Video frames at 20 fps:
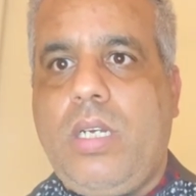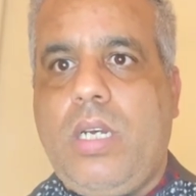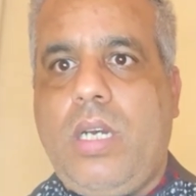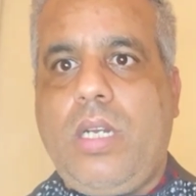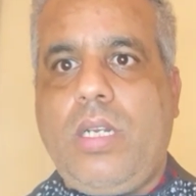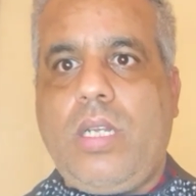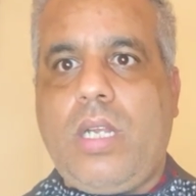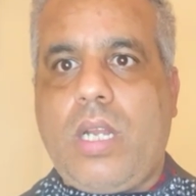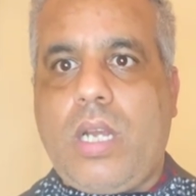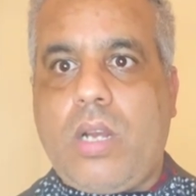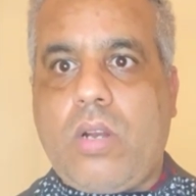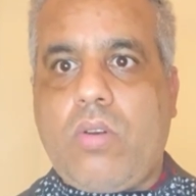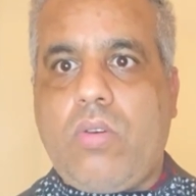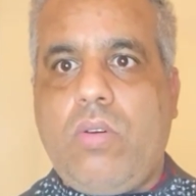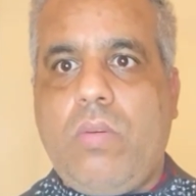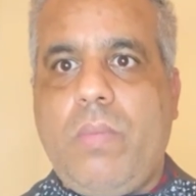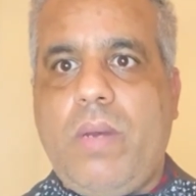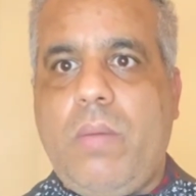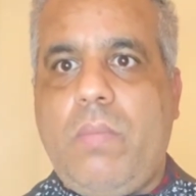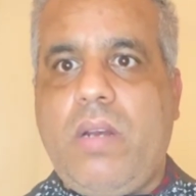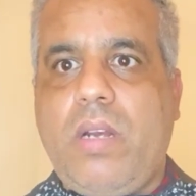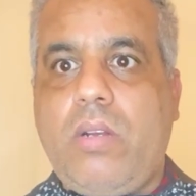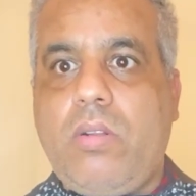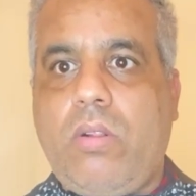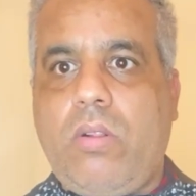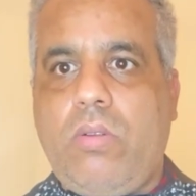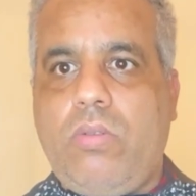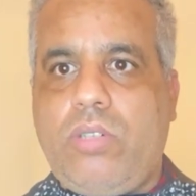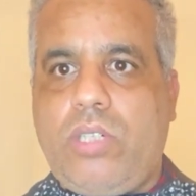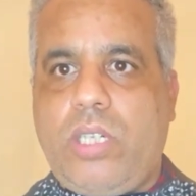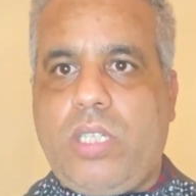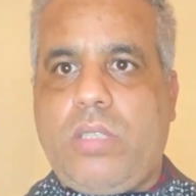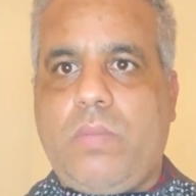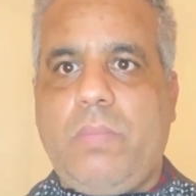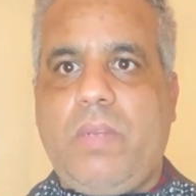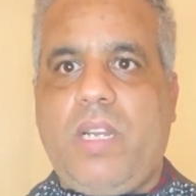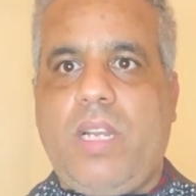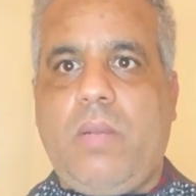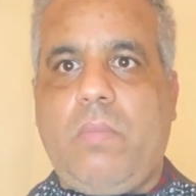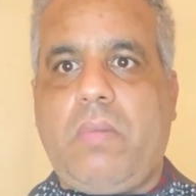انا راه قمامه قلت له جيت
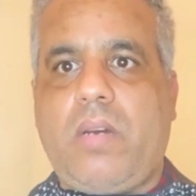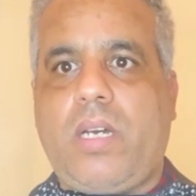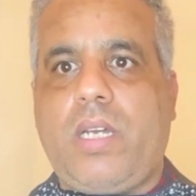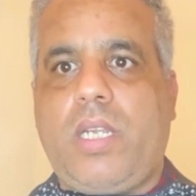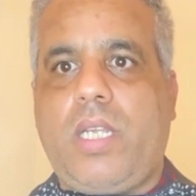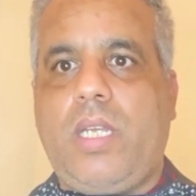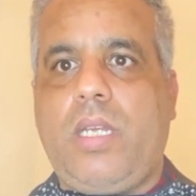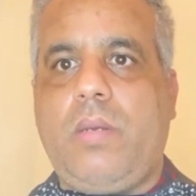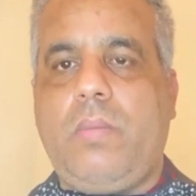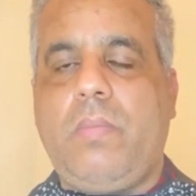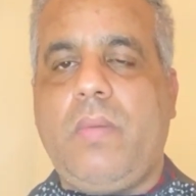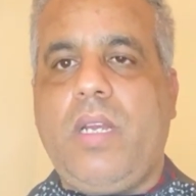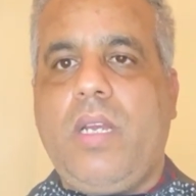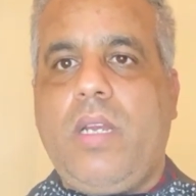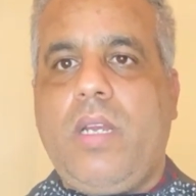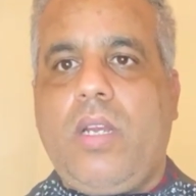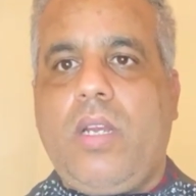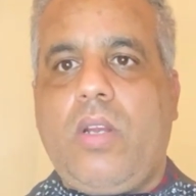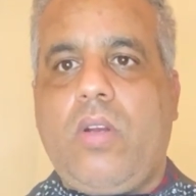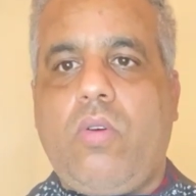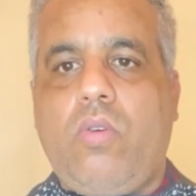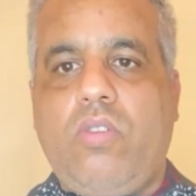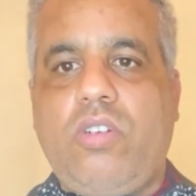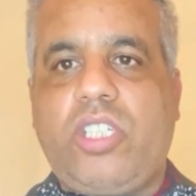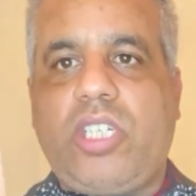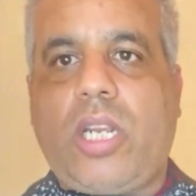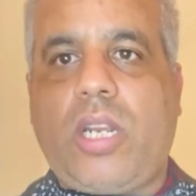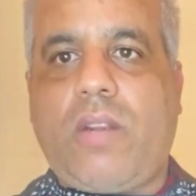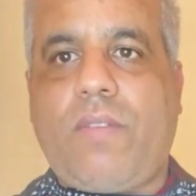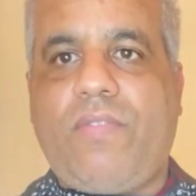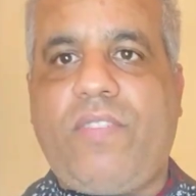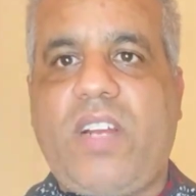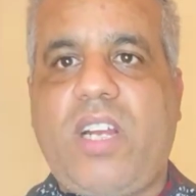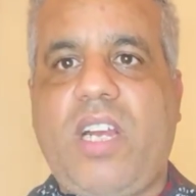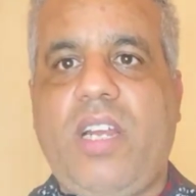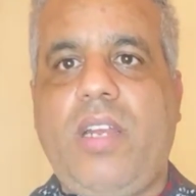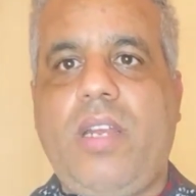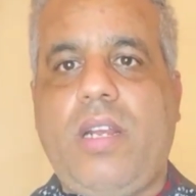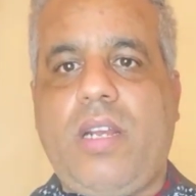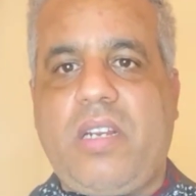من المغرب ويشرفك
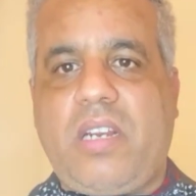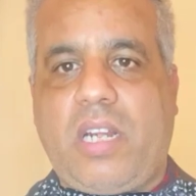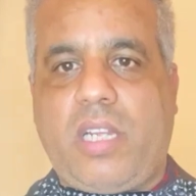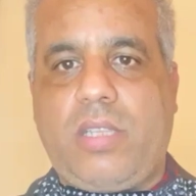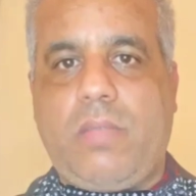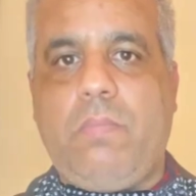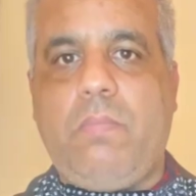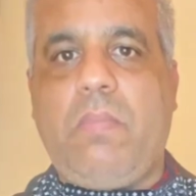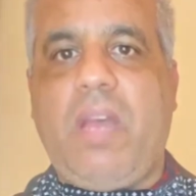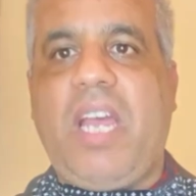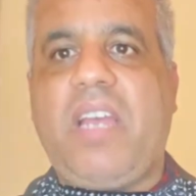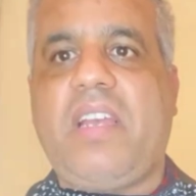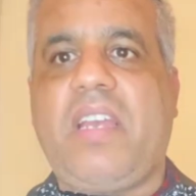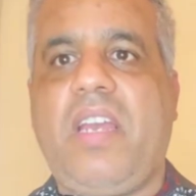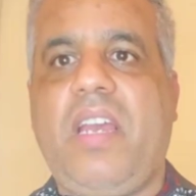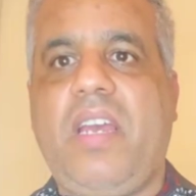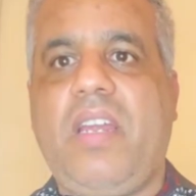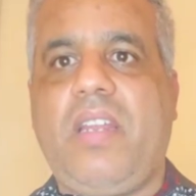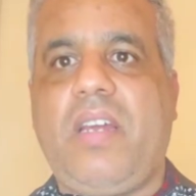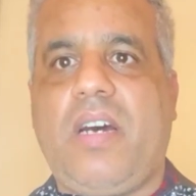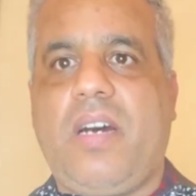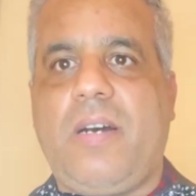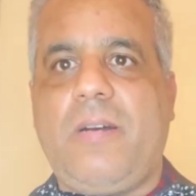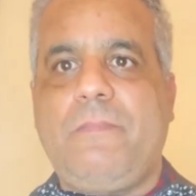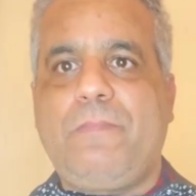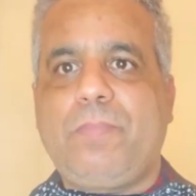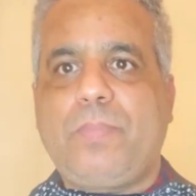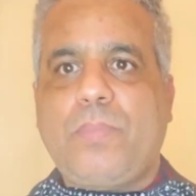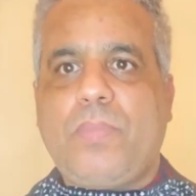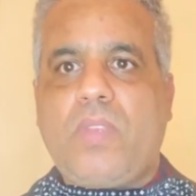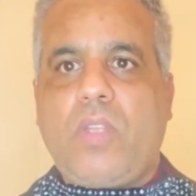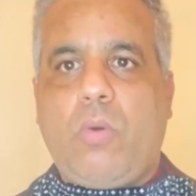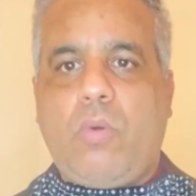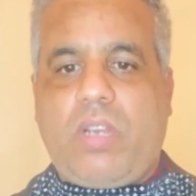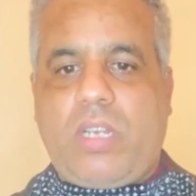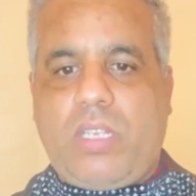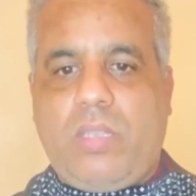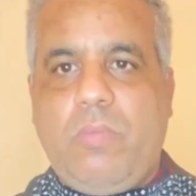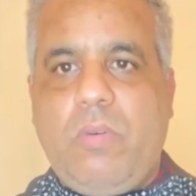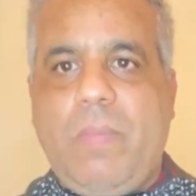انك نخدم معك انا
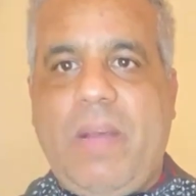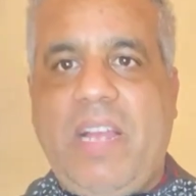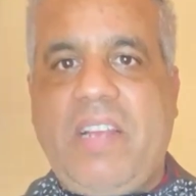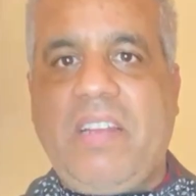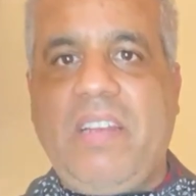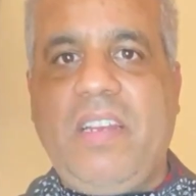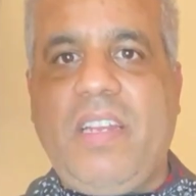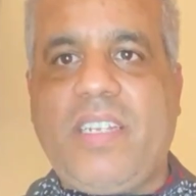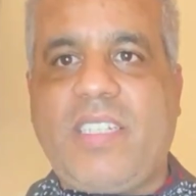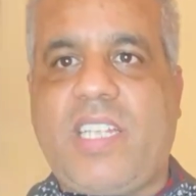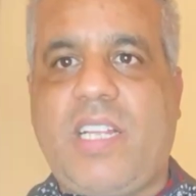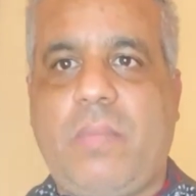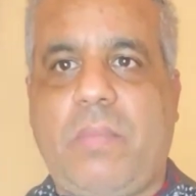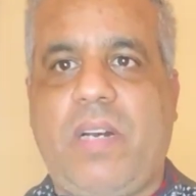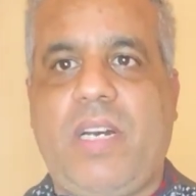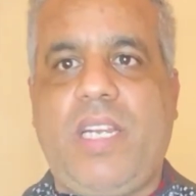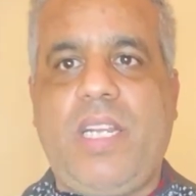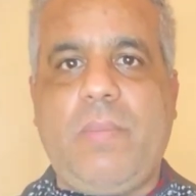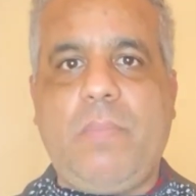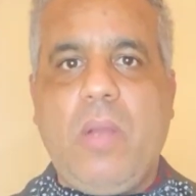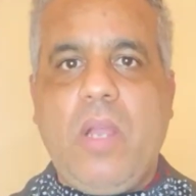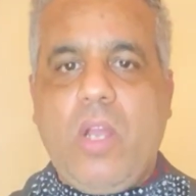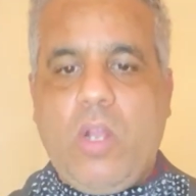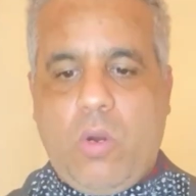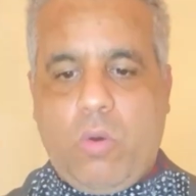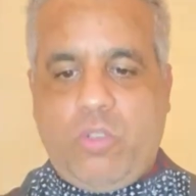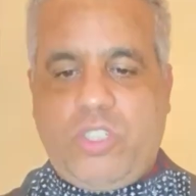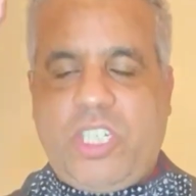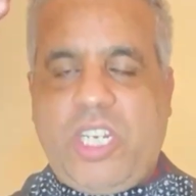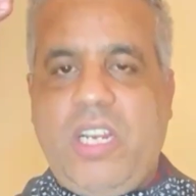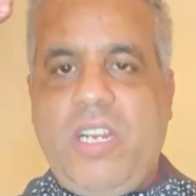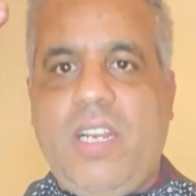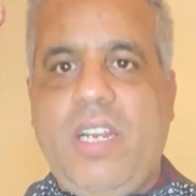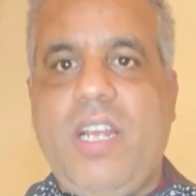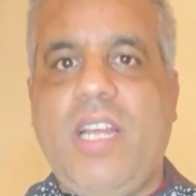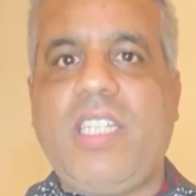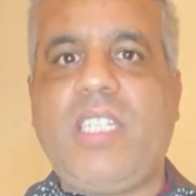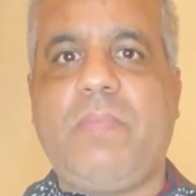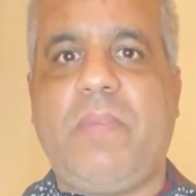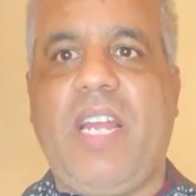ويخدموا معك الناس المغرب وشي
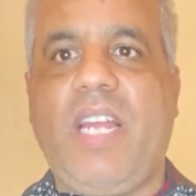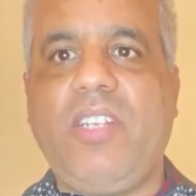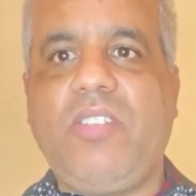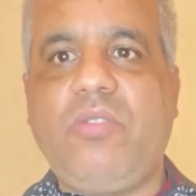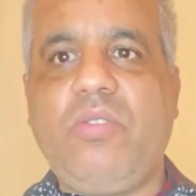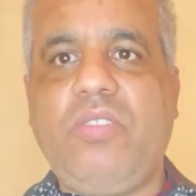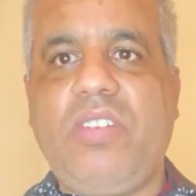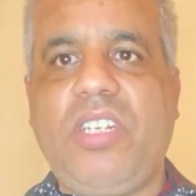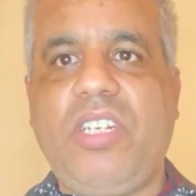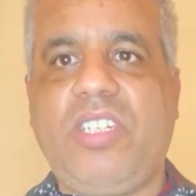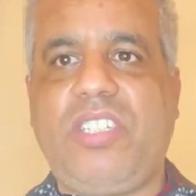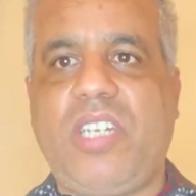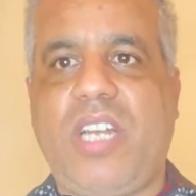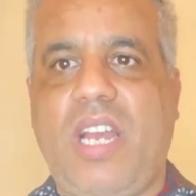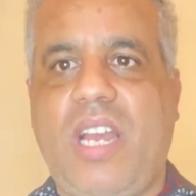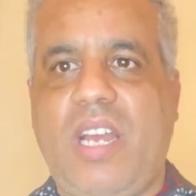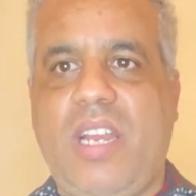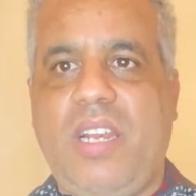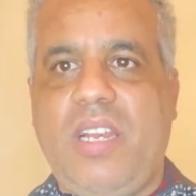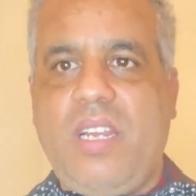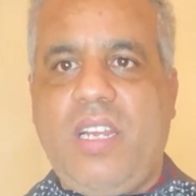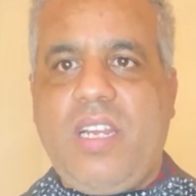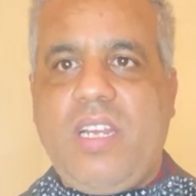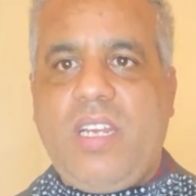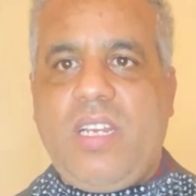لها سبعه رجال